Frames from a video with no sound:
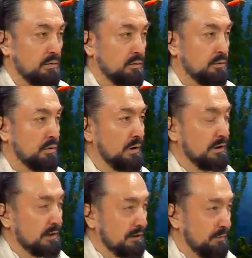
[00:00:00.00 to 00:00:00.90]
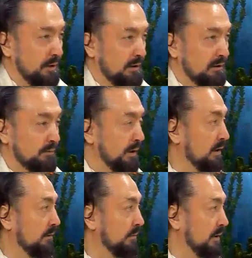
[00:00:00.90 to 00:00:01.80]
Kur'an'a ittiba edin.
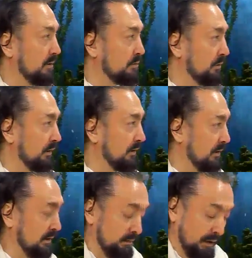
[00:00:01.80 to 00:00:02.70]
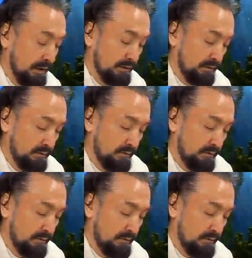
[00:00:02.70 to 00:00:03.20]
Peygamberin sünnetine ittiba edin.